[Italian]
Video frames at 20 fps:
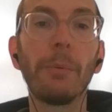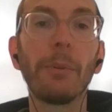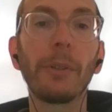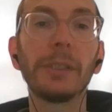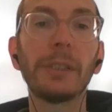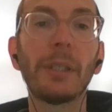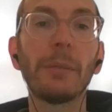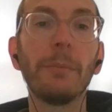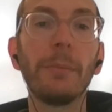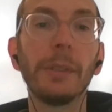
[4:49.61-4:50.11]

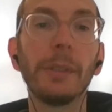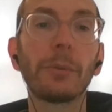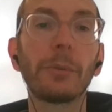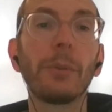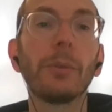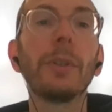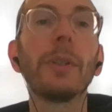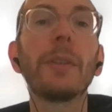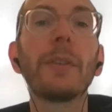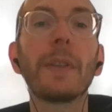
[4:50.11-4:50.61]
potrebbero
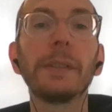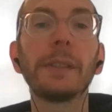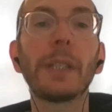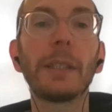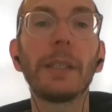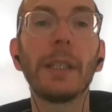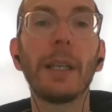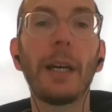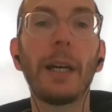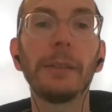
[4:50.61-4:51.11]
non
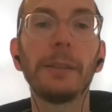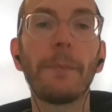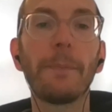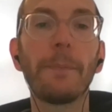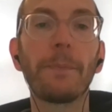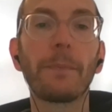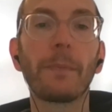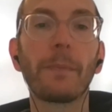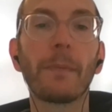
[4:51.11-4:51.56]
essere chiare.